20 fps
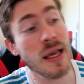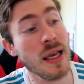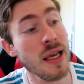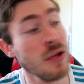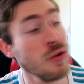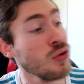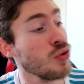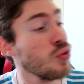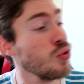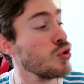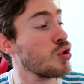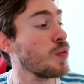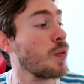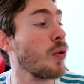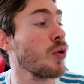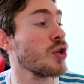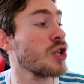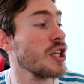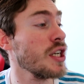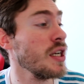Et du coup, ce
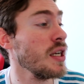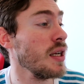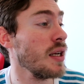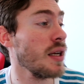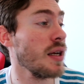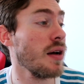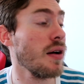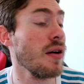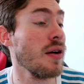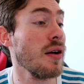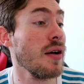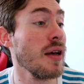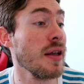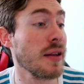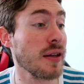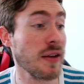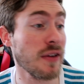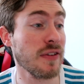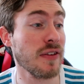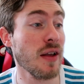projet euh, est
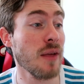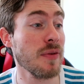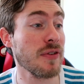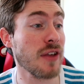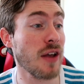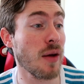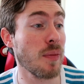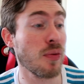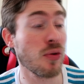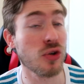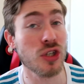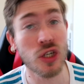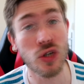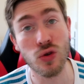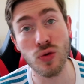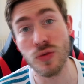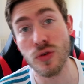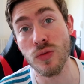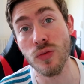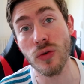très simple, c'est un projet
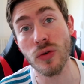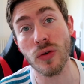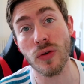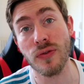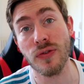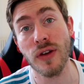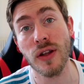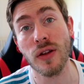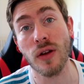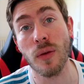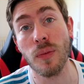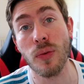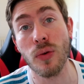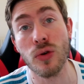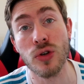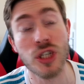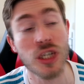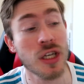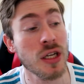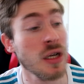Coupe du Monde en fait, un
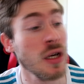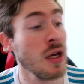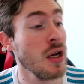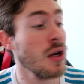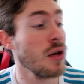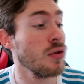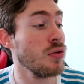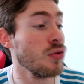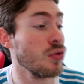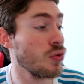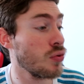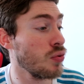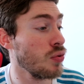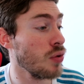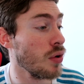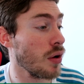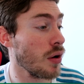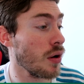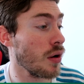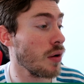projet du
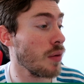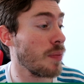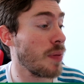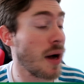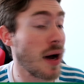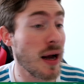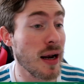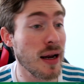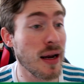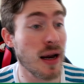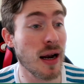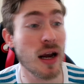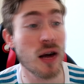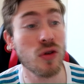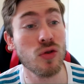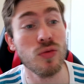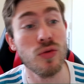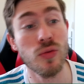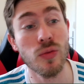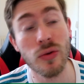coup parallèle à la
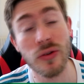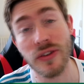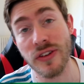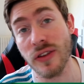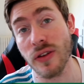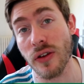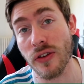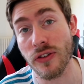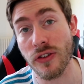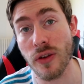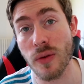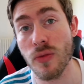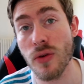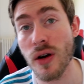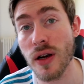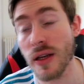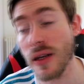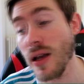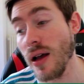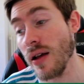Coupe du Monde, c'est dans un
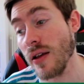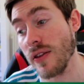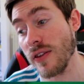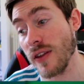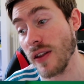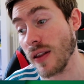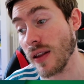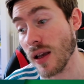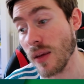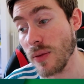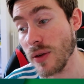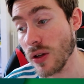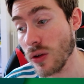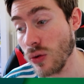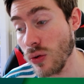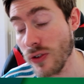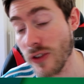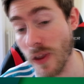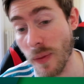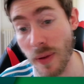mois les gars, hein. c'est très
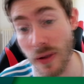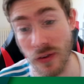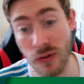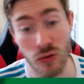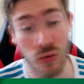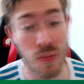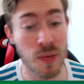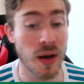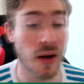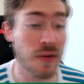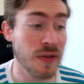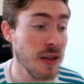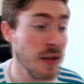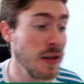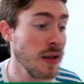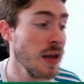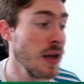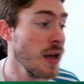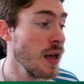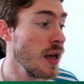bientôt, ça passe super vite.